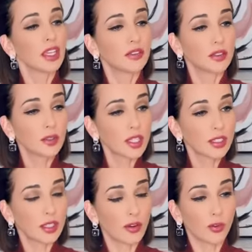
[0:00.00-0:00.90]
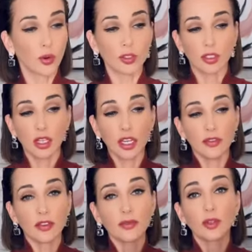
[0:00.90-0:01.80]
в его состав входят
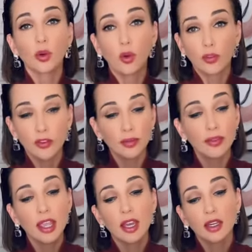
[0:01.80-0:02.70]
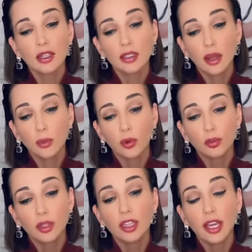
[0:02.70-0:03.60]
ревень, кофе,
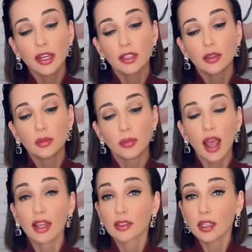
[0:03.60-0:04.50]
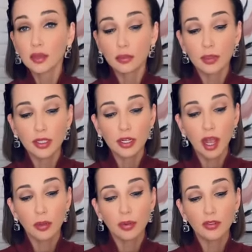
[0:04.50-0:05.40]
кардамон, мандарин, манго, имбирь,
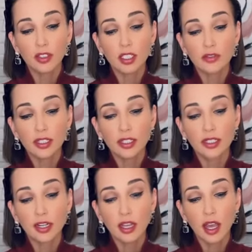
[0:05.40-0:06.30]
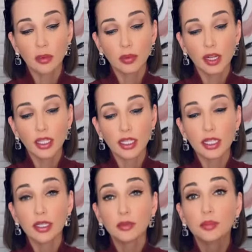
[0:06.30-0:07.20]
амбра, ветивер, серая амбра
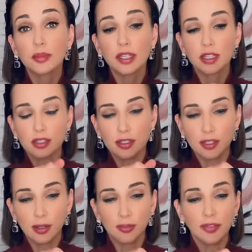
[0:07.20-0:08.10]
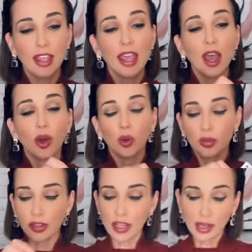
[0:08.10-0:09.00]
и персик. У
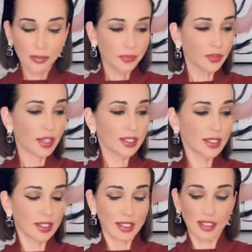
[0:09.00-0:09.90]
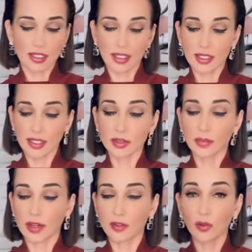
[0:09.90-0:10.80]
меня ассоциация с этим
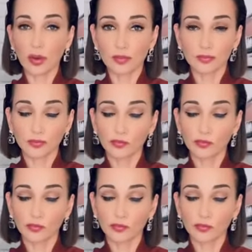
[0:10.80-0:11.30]
парфюмом,